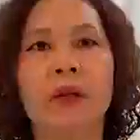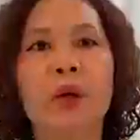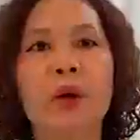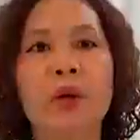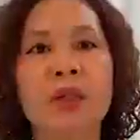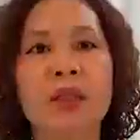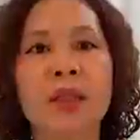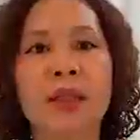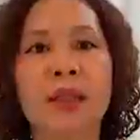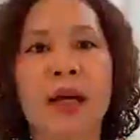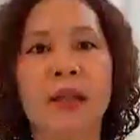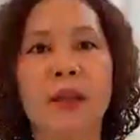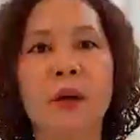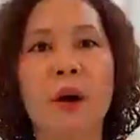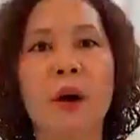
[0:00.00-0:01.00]
Tôi xin
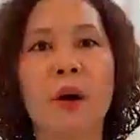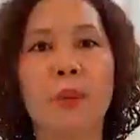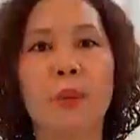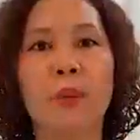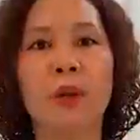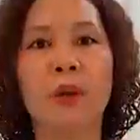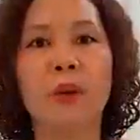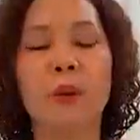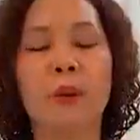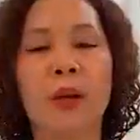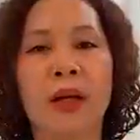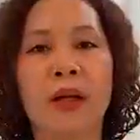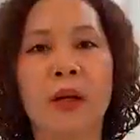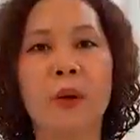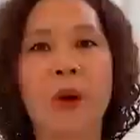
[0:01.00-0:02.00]
đặt câu hỏi cuối cùng
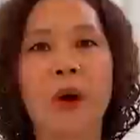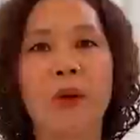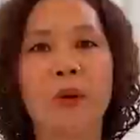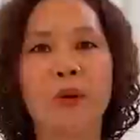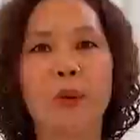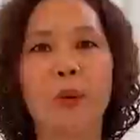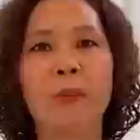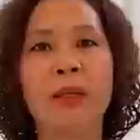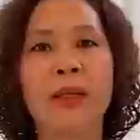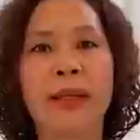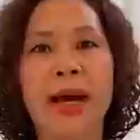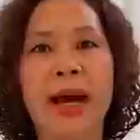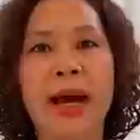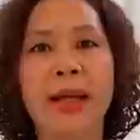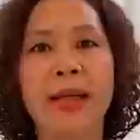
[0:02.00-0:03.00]
là câu hỏi số
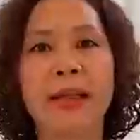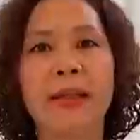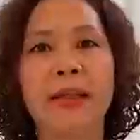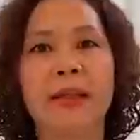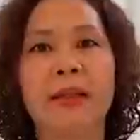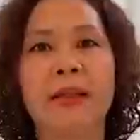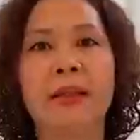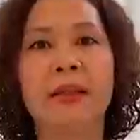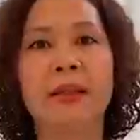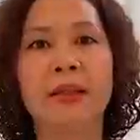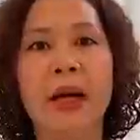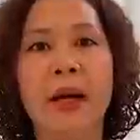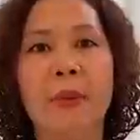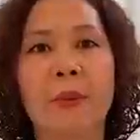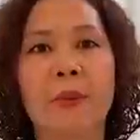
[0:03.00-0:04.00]
12 như
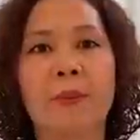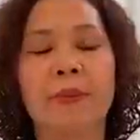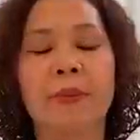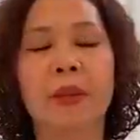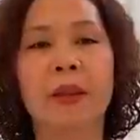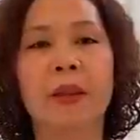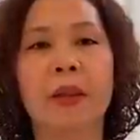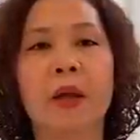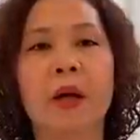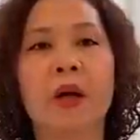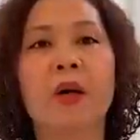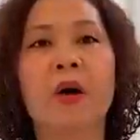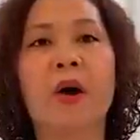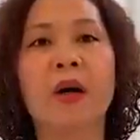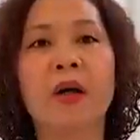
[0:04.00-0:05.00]
sau.
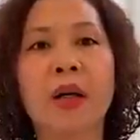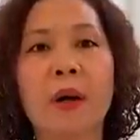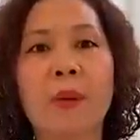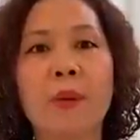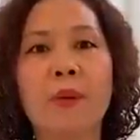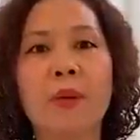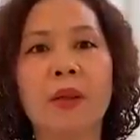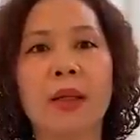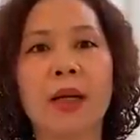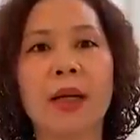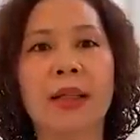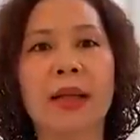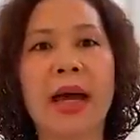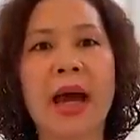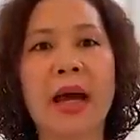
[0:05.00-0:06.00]
Có câu,
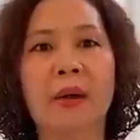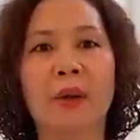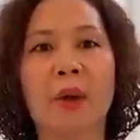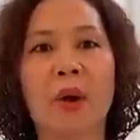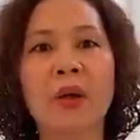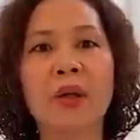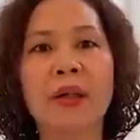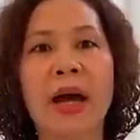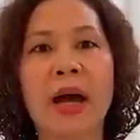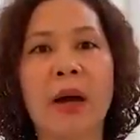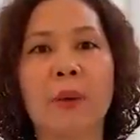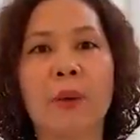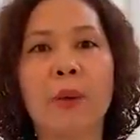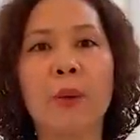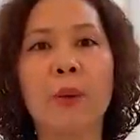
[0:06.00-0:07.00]
càng nói
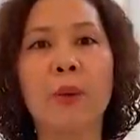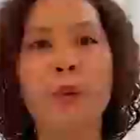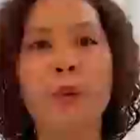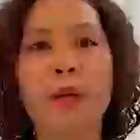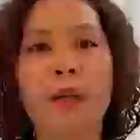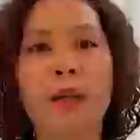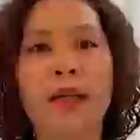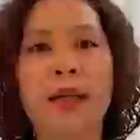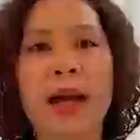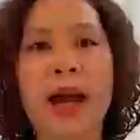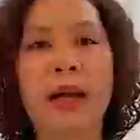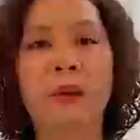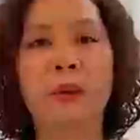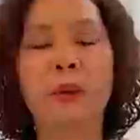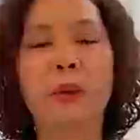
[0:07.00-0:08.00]
càng ngu,
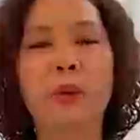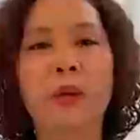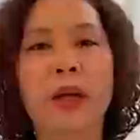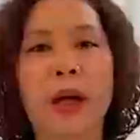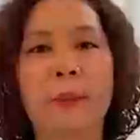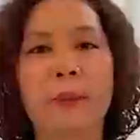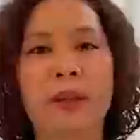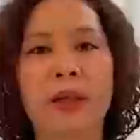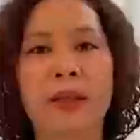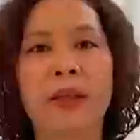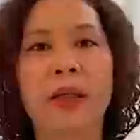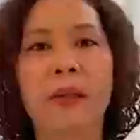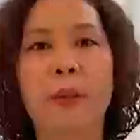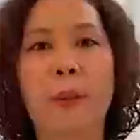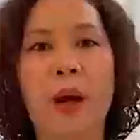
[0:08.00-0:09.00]
càng tu càng bị
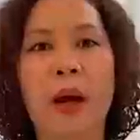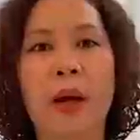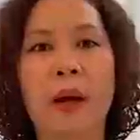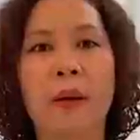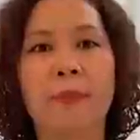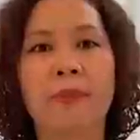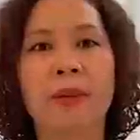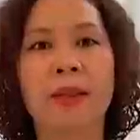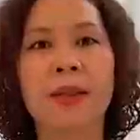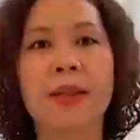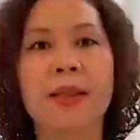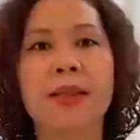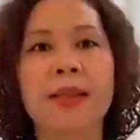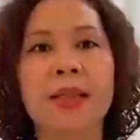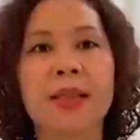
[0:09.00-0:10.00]
nhân quả
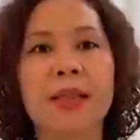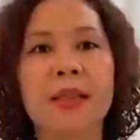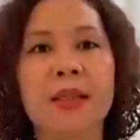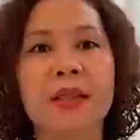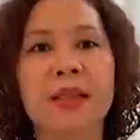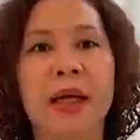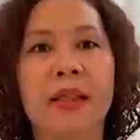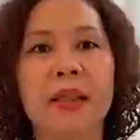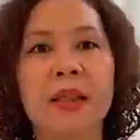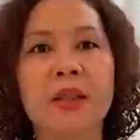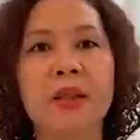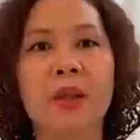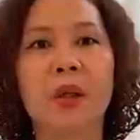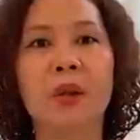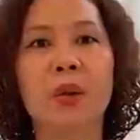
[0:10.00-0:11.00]
Xin giải thích
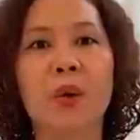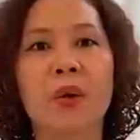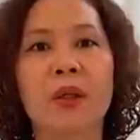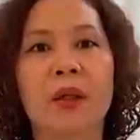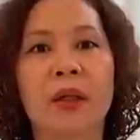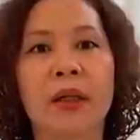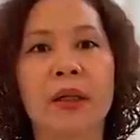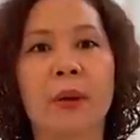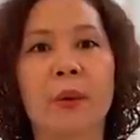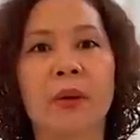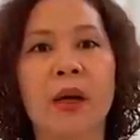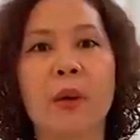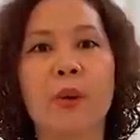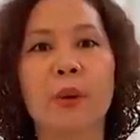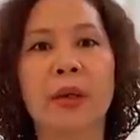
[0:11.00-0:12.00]
cho tôi được hiểu
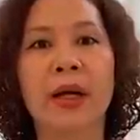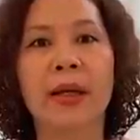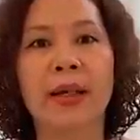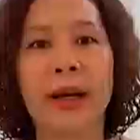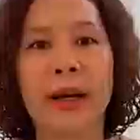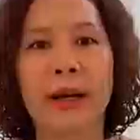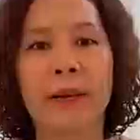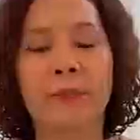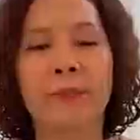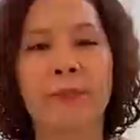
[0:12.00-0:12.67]
câu này ạ.